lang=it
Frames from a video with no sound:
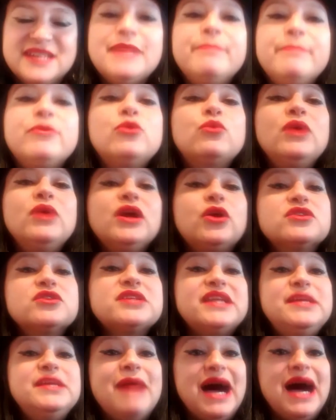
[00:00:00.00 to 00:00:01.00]
sempre un
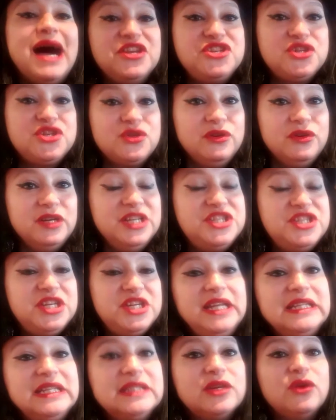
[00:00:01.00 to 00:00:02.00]
qualcosa di magico, il
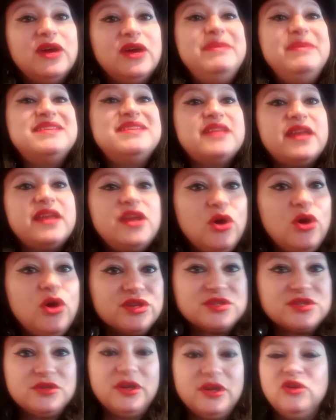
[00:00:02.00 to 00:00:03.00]
cilindro è
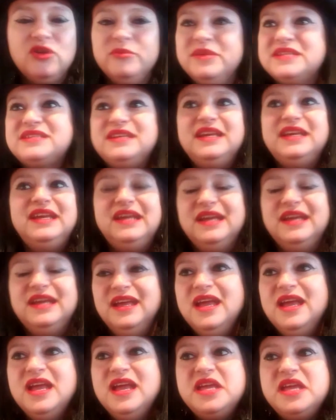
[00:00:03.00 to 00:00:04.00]
misterioso, è come se
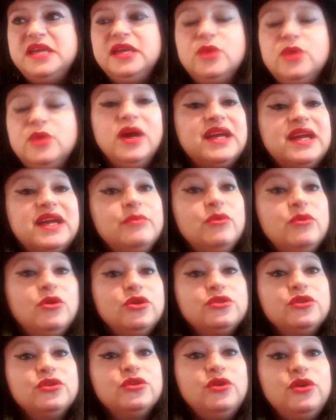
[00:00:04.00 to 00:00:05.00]
in qualche
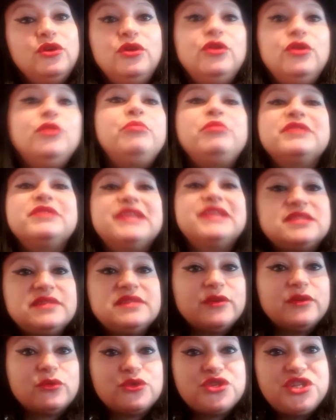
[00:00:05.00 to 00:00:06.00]
modo
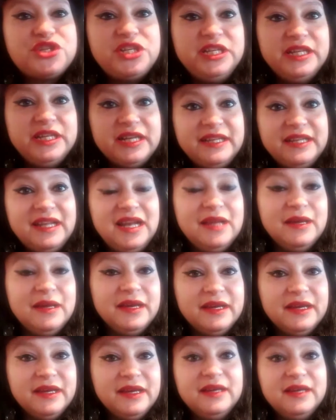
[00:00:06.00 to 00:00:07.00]
potesse far uscire
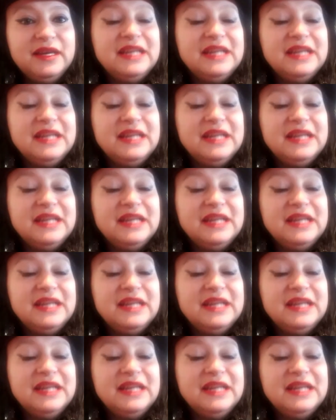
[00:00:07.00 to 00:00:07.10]
delle